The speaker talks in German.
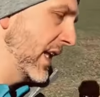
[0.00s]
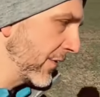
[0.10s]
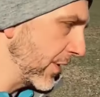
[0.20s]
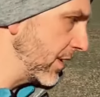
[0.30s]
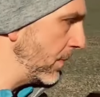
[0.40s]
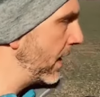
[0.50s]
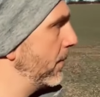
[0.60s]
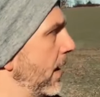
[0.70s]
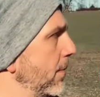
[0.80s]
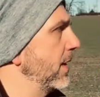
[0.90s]
Lasst euch immer
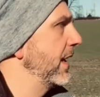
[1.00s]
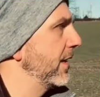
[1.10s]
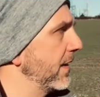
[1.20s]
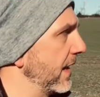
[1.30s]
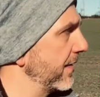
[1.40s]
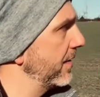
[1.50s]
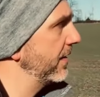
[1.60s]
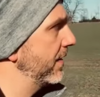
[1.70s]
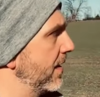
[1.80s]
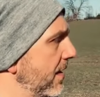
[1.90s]
einmal abklären
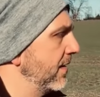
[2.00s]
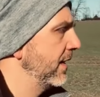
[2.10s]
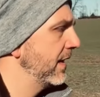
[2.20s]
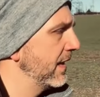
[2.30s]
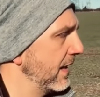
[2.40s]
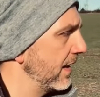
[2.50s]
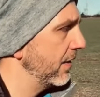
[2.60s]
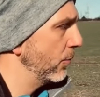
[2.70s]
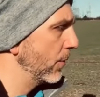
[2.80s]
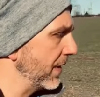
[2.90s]
ärztlich.
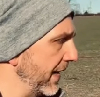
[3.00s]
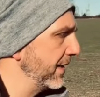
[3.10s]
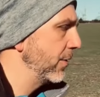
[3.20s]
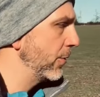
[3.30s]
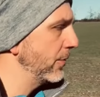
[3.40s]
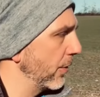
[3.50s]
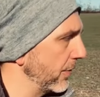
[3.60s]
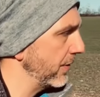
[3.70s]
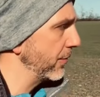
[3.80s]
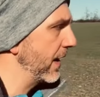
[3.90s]
Nur dann dürft ihr euch
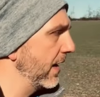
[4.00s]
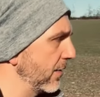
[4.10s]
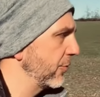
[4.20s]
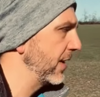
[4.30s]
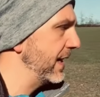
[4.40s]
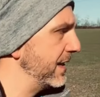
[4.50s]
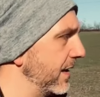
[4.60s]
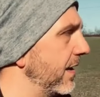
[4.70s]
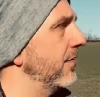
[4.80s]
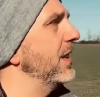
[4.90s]
die Frage stellen,
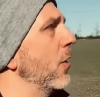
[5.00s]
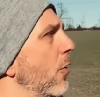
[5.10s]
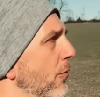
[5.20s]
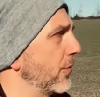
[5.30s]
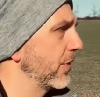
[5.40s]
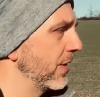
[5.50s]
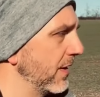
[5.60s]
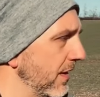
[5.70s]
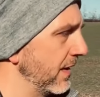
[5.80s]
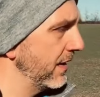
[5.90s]
wie oft
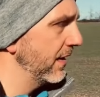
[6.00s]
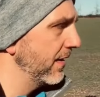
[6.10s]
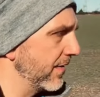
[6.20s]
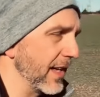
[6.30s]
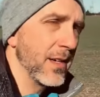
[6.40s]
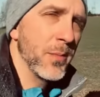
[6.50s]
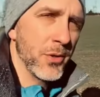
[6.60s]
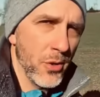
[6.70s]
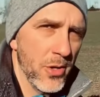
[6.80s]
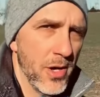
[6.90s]
seid ihr
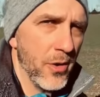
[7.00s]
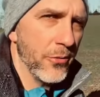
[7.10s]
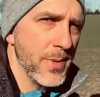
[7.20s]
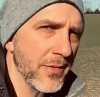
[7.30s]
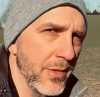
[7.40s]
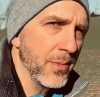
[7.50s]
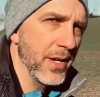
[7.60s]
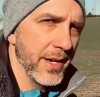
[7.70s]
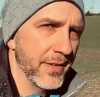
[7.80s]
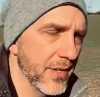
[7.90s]
mit eurer
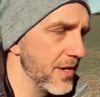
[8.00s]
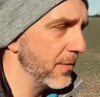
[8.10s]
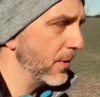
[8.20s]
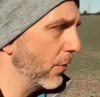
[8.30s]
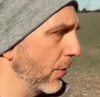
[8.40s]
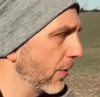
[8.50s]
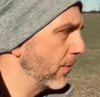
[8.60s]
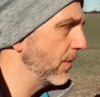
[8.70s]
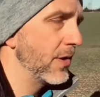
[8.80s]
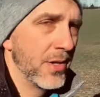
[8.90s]
Aufmerksamkeit bei eurem